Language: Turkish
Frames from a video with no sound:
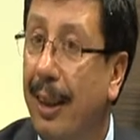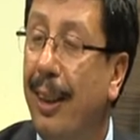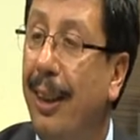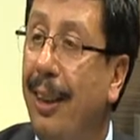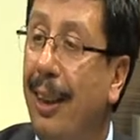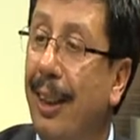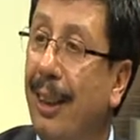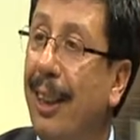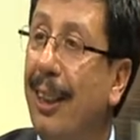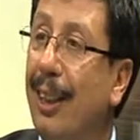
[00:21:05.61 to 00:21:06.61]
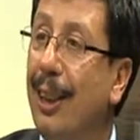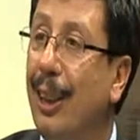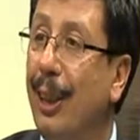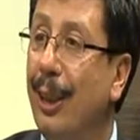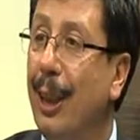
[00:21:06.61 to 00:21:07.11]
Evet. İleri yaşlarda
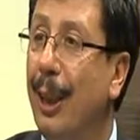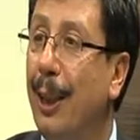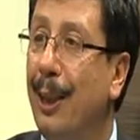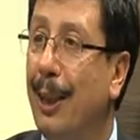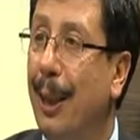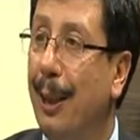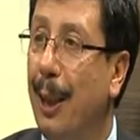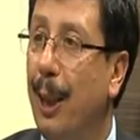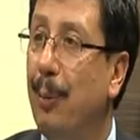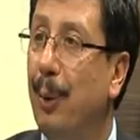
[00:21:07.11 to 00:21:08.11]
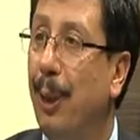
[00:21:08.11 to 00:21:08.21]
insanların icadı gelmiyor.